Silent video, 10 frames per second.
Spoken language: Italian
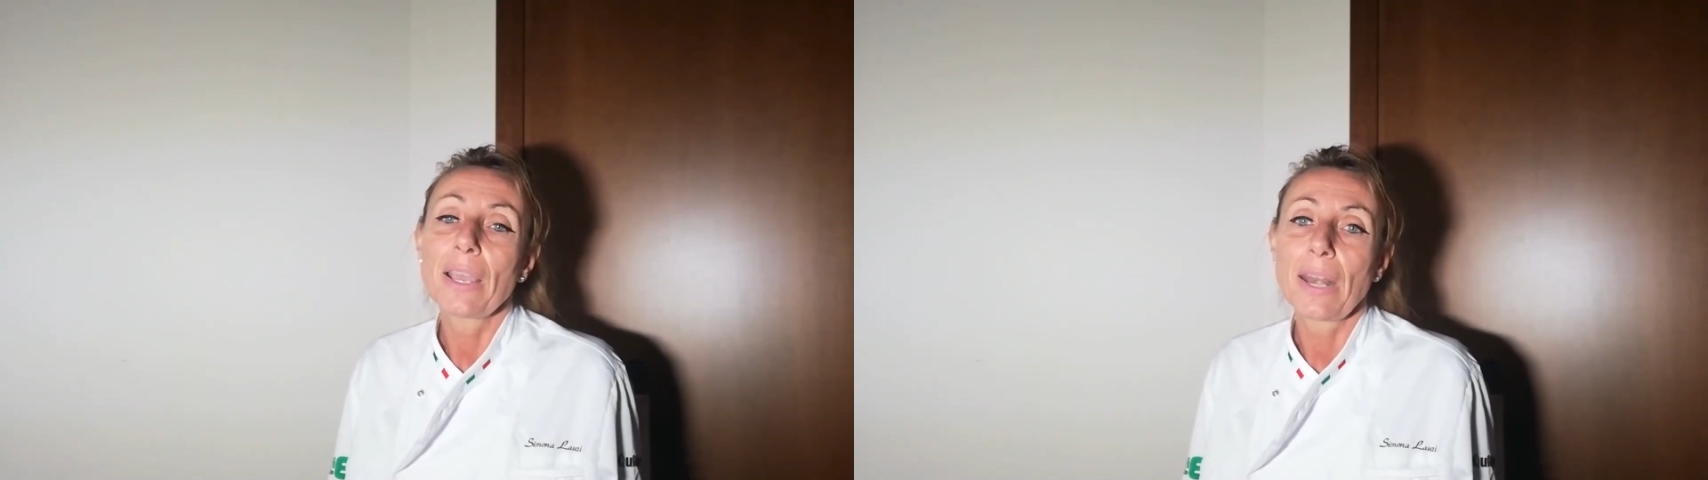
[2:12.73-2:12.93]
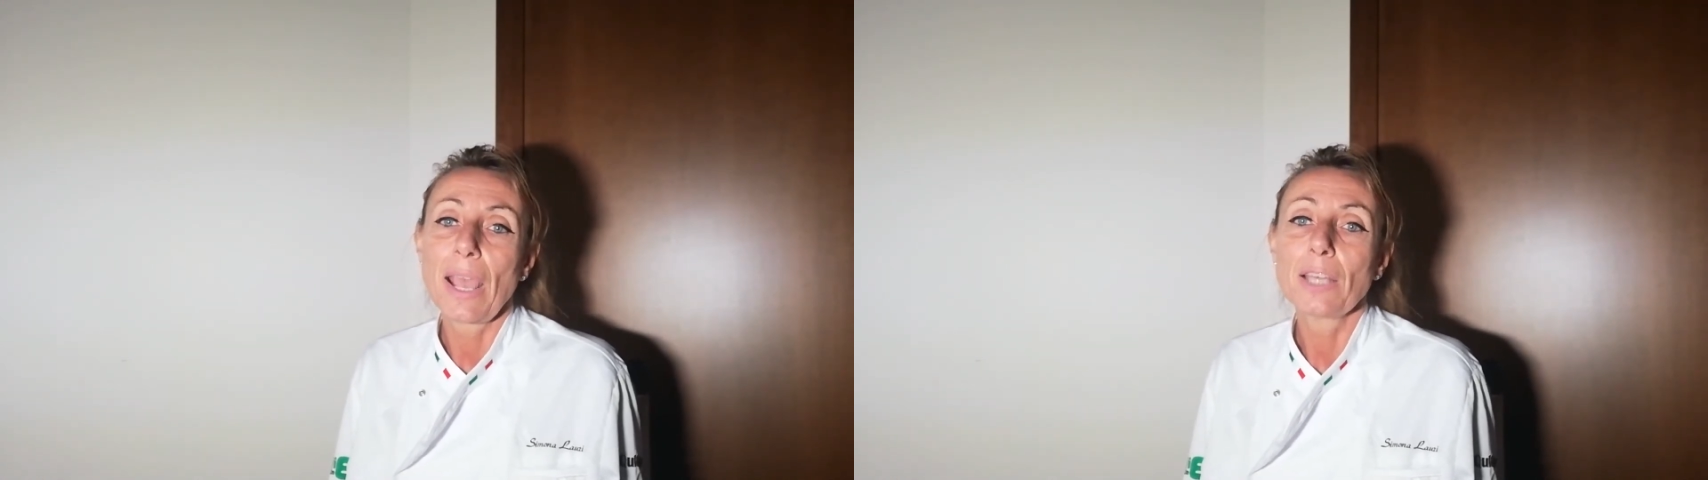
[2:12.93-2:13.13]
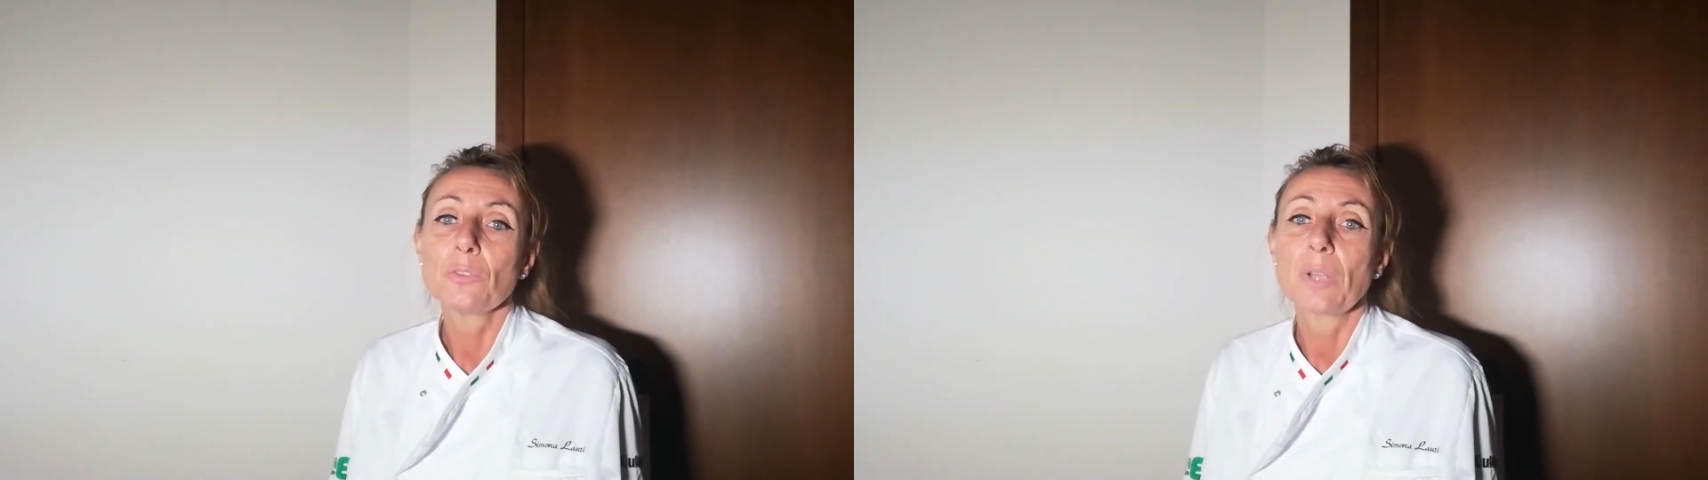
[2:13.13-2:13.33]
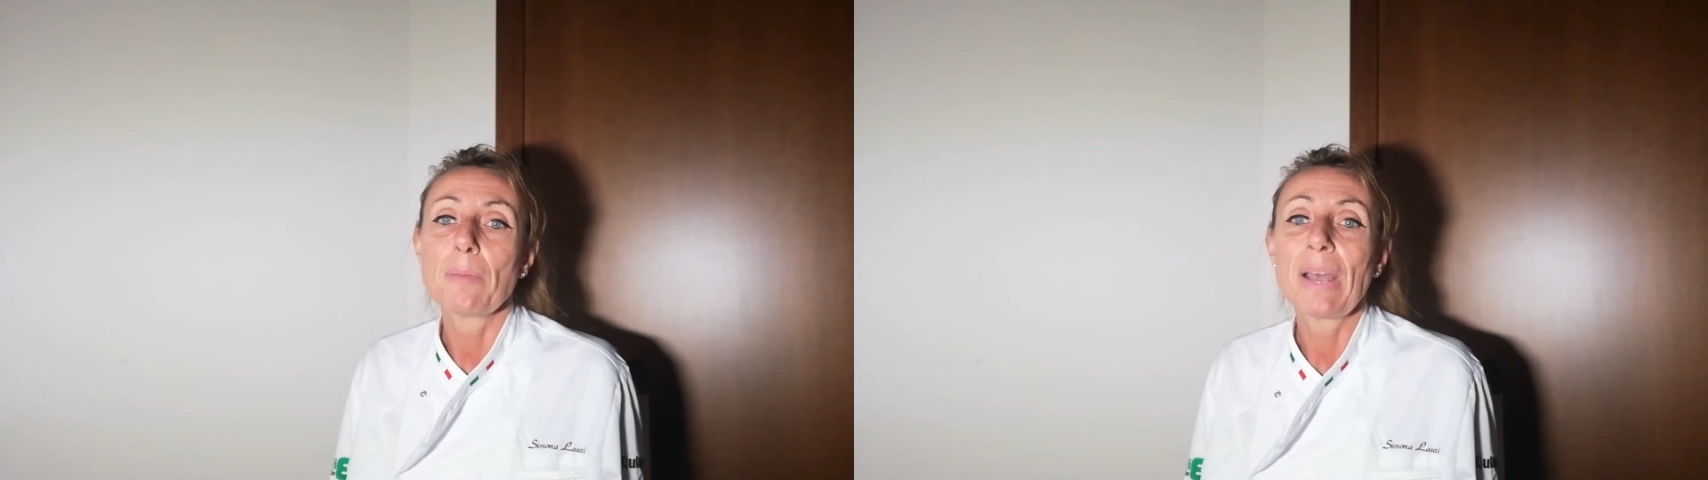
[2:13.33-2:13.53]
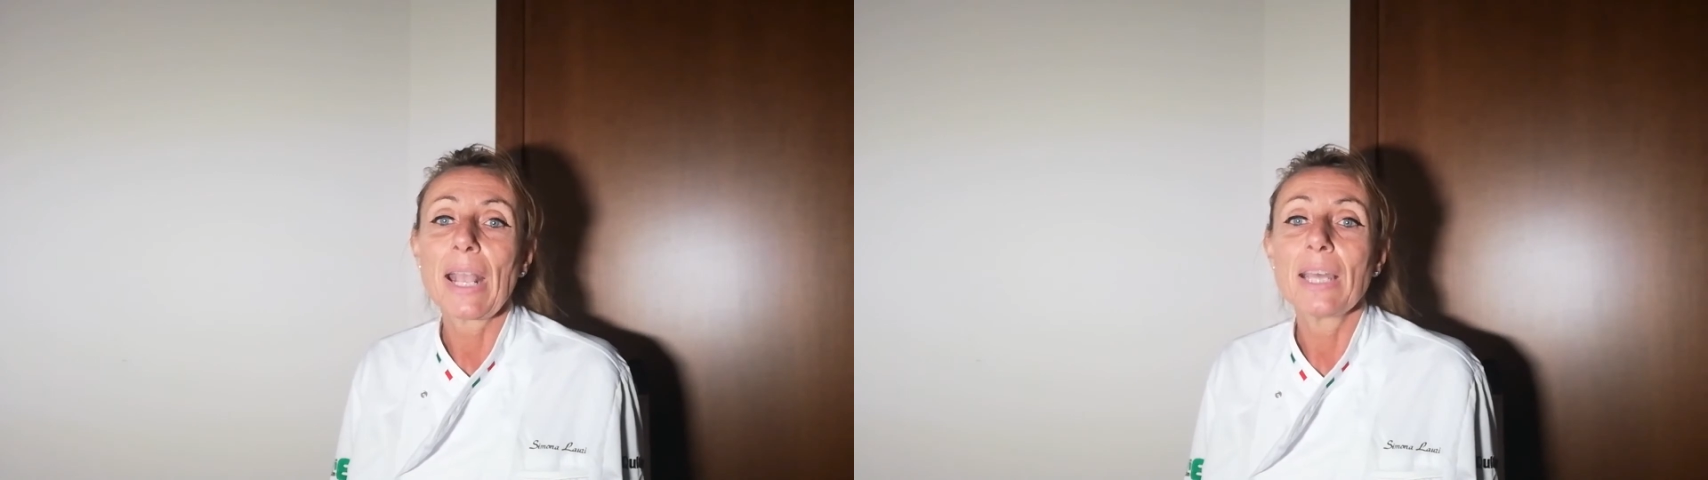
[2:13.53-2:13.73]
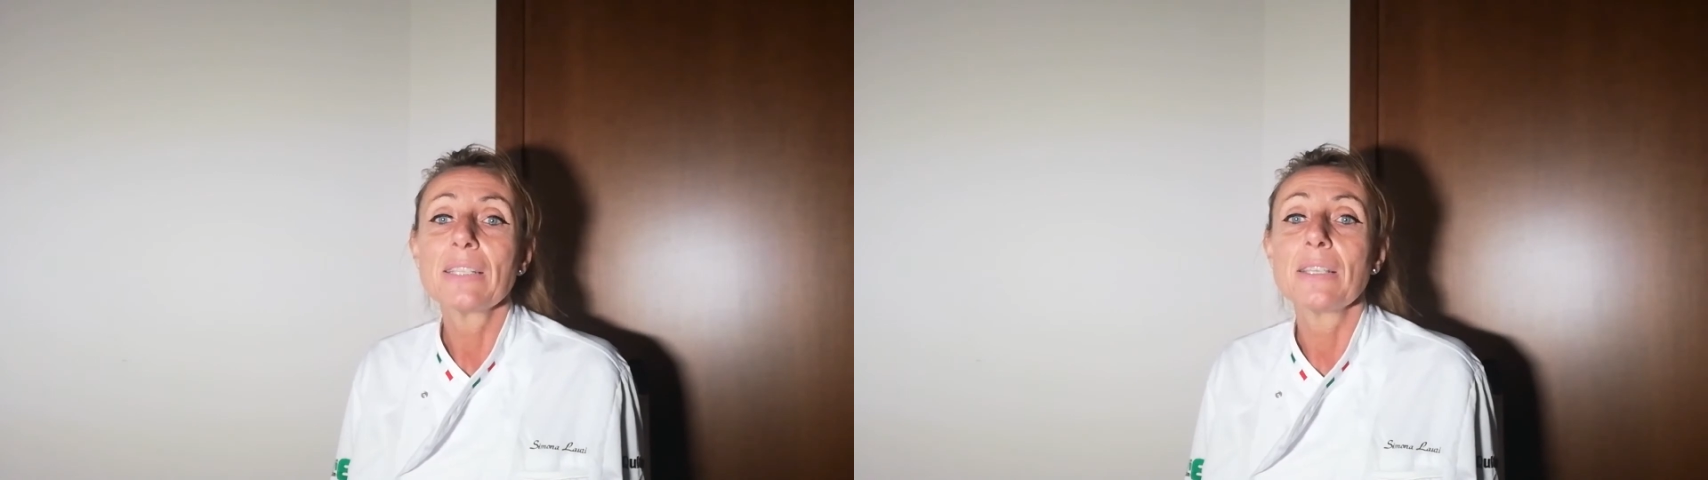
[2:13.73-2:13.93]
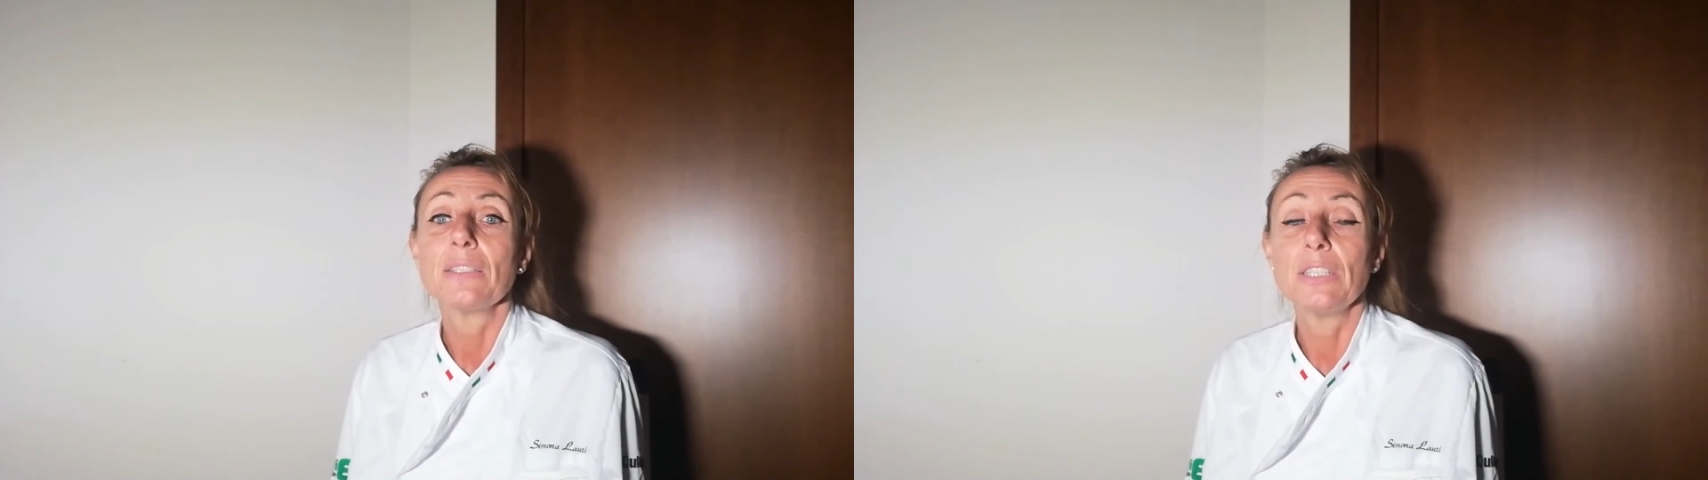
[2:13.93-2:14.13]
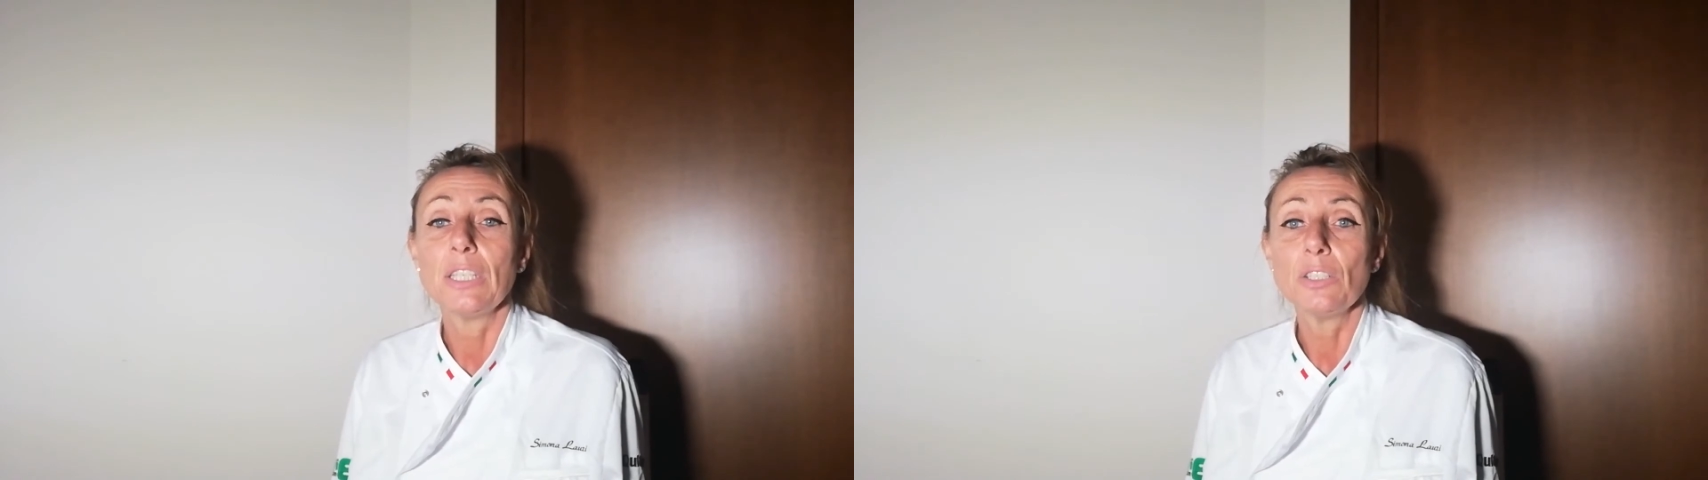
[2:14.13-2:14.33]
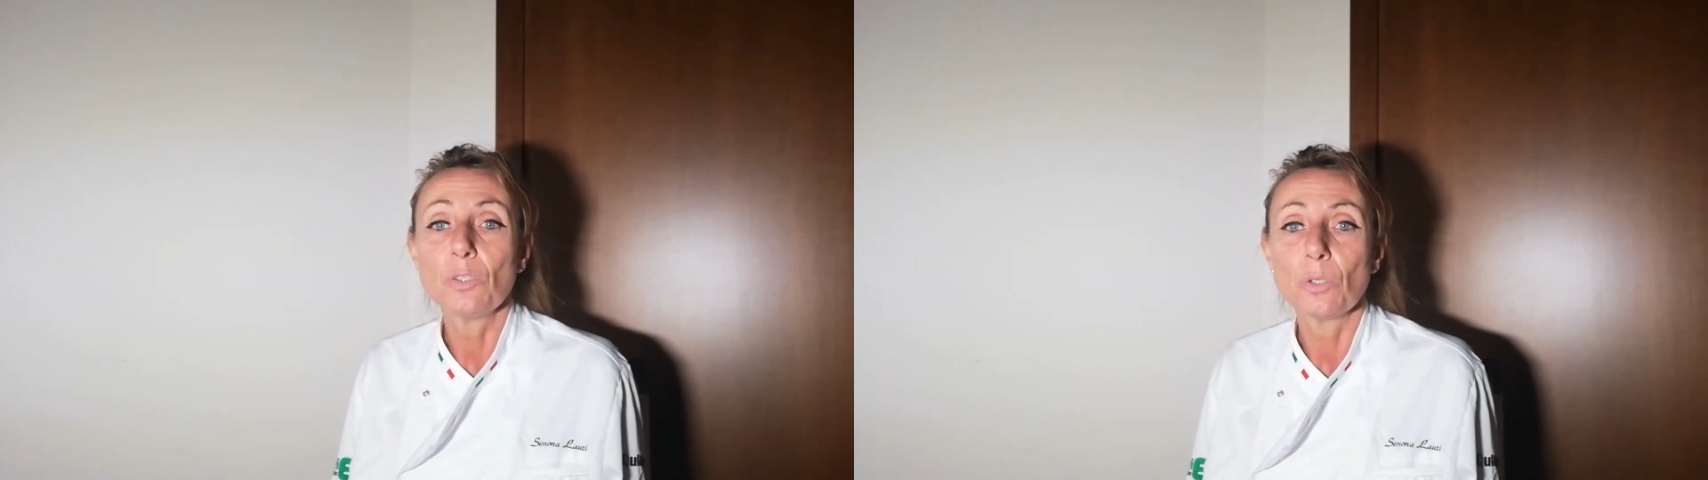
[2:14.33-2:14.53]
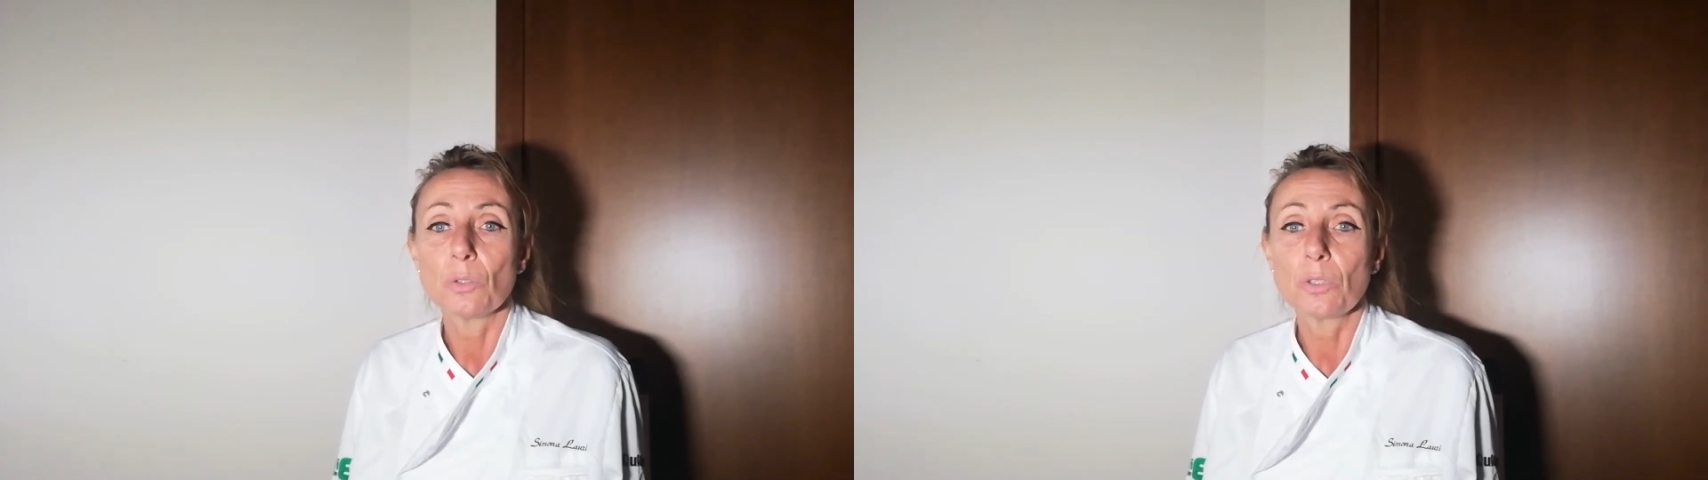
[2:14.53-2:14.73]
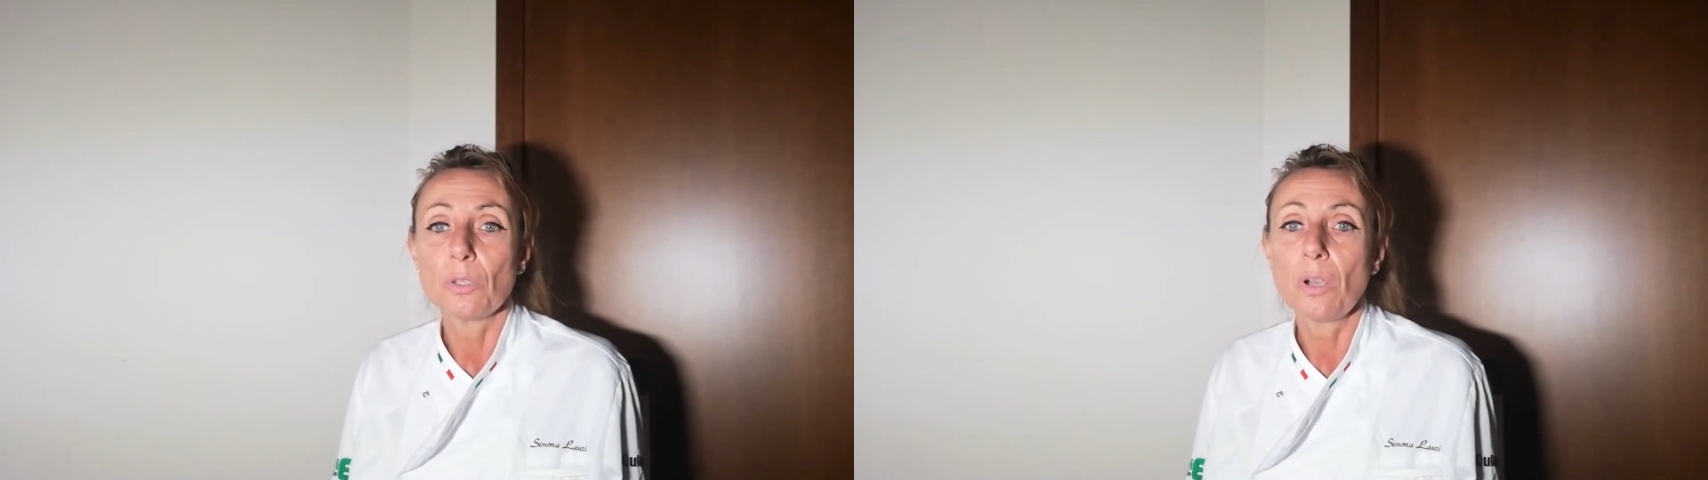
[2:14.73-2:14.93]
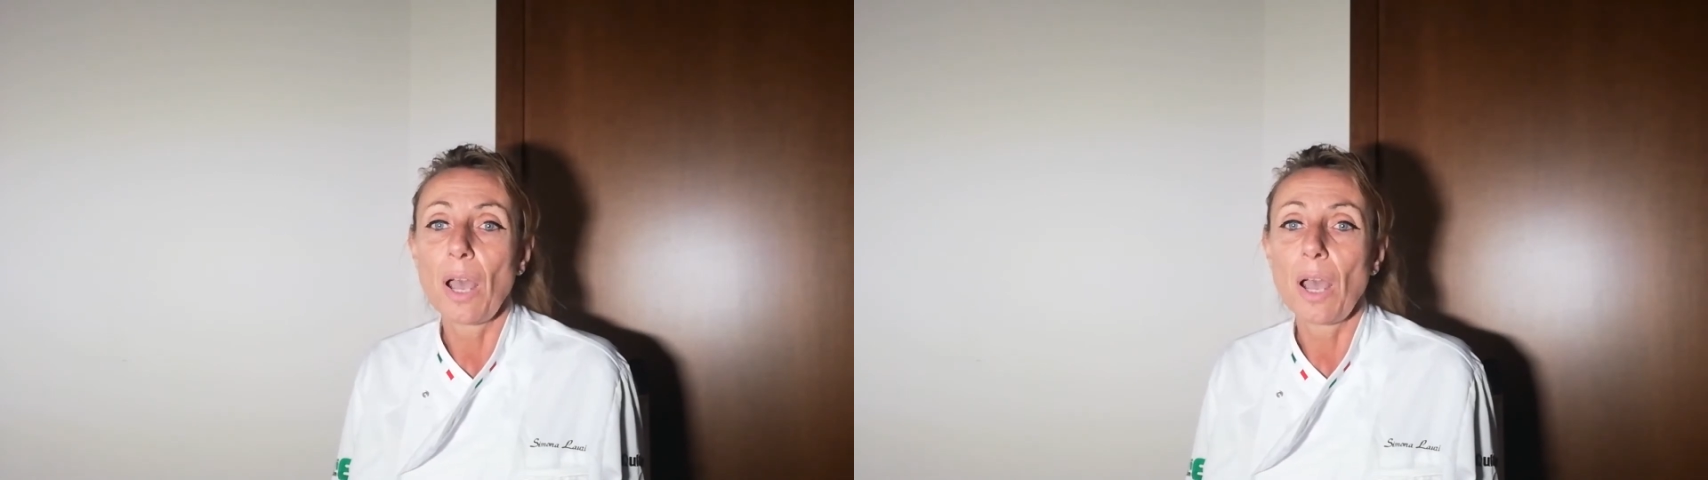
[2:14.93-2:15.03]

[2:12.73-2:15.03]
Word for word: creato una mancanza di indotto